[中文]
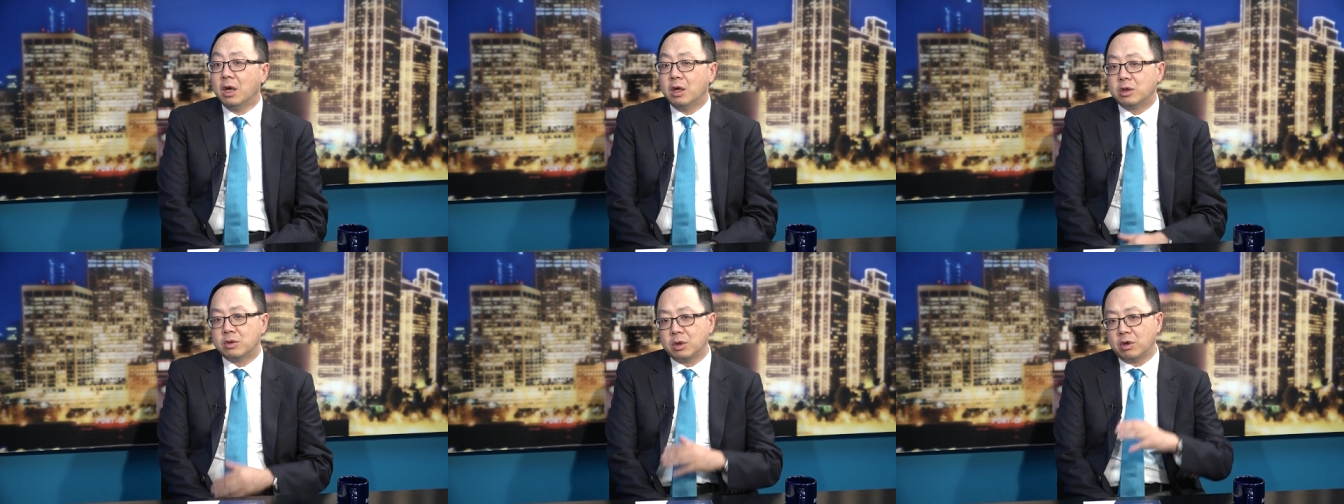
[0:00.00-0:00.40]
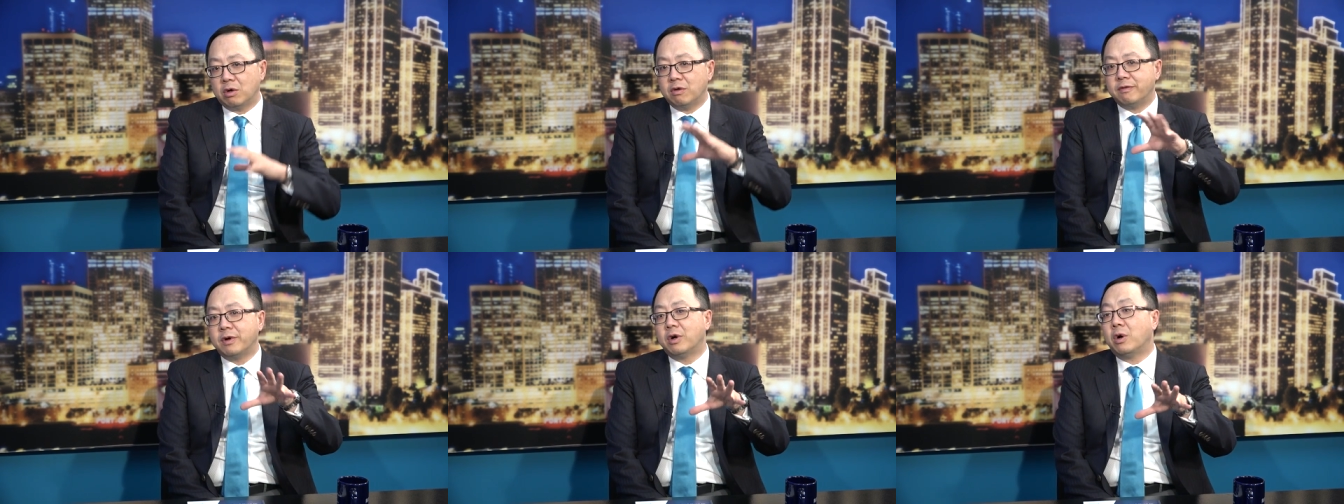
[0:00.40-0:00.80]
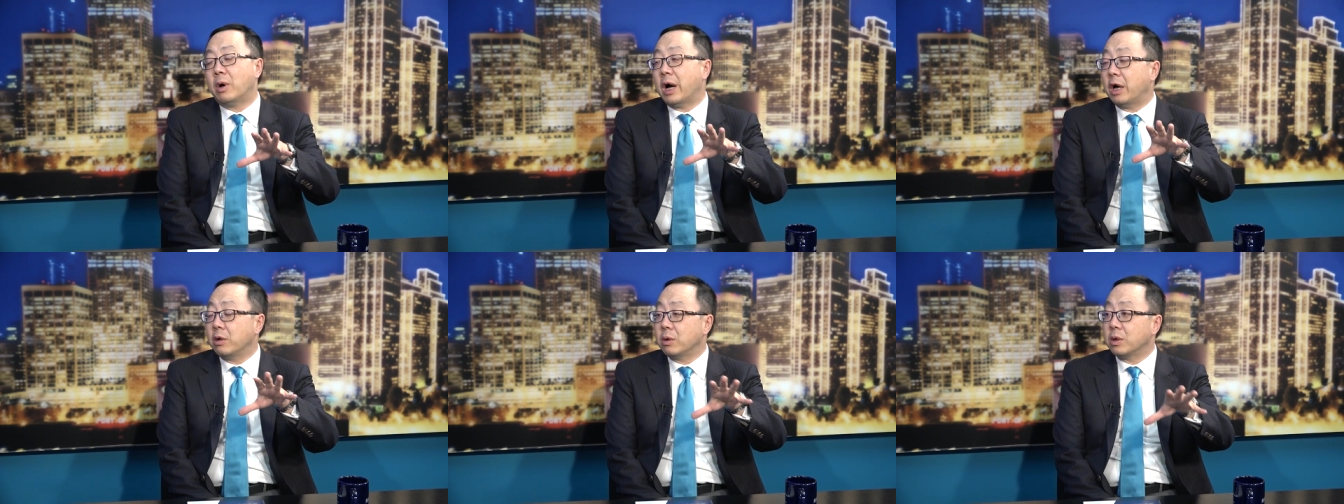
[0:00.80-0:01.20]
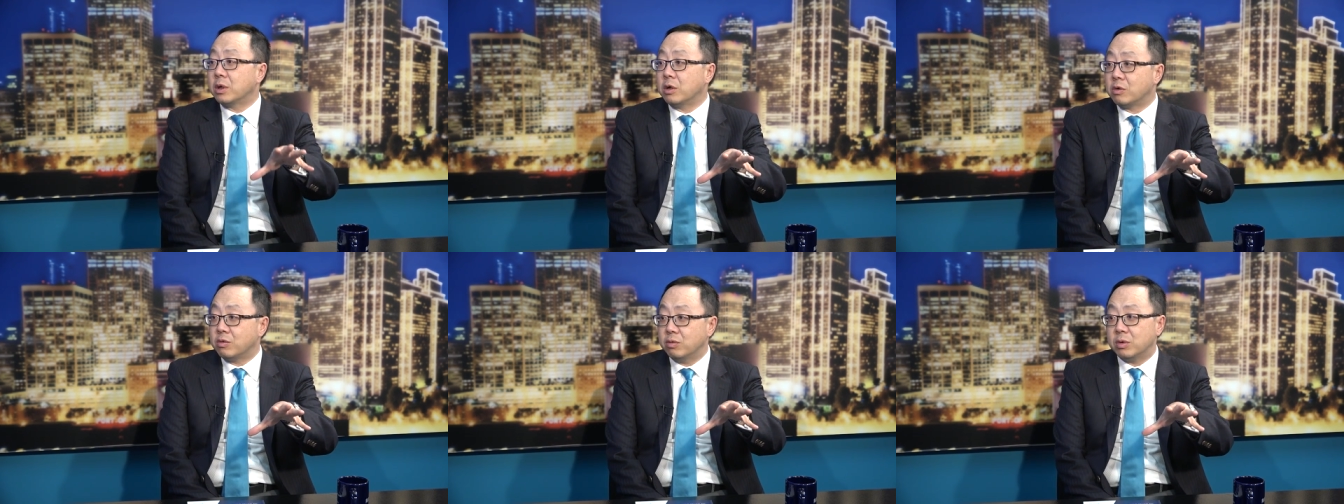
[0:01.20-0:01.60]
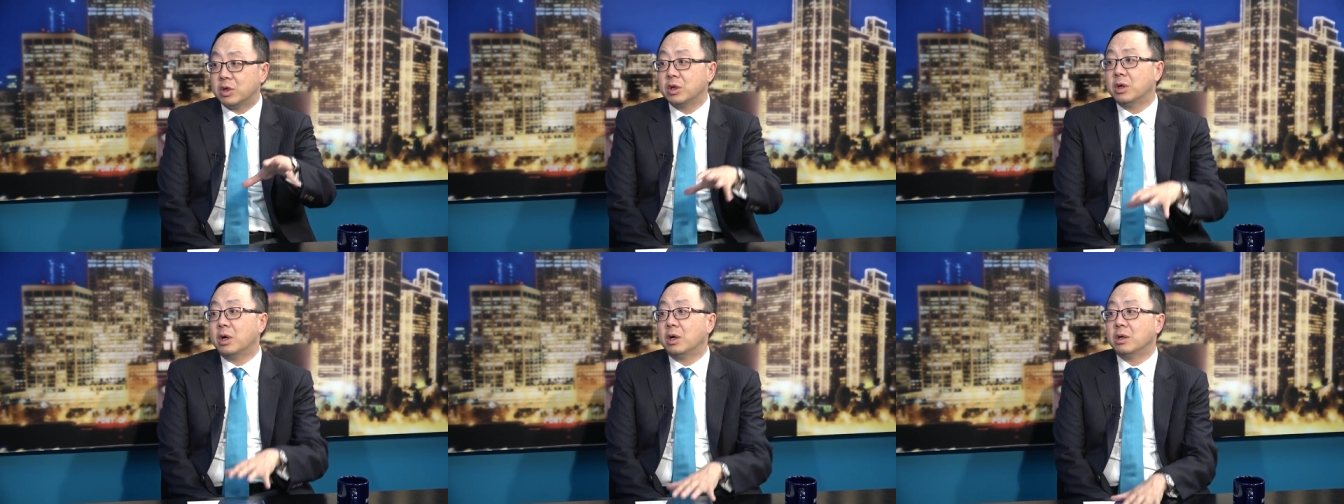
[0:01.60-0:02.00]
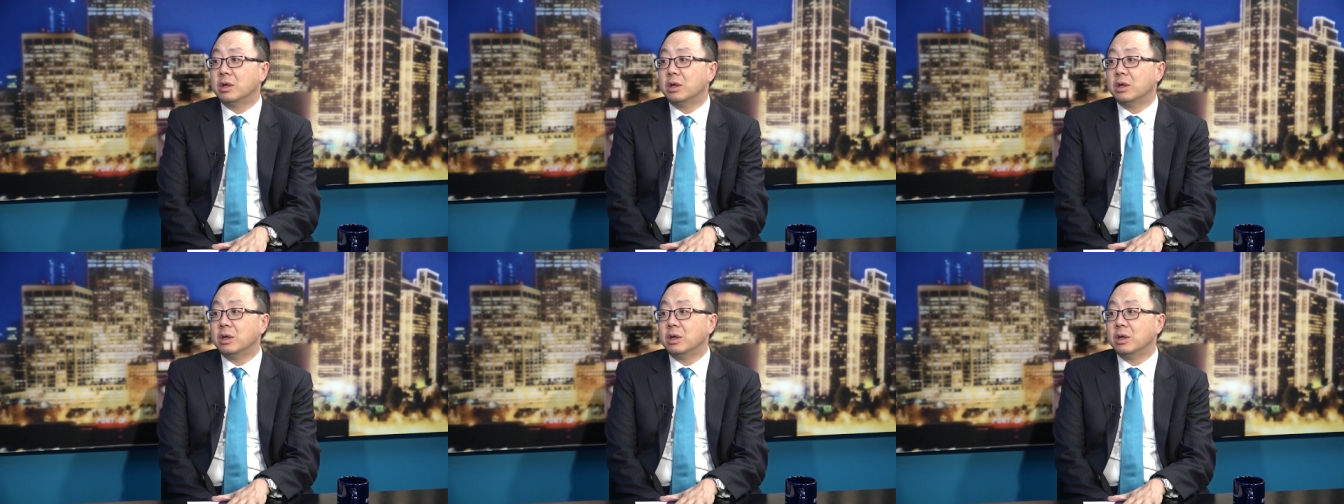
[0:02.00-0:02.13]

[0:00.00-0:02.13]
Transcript: 所以 overall 还有一个谷歌，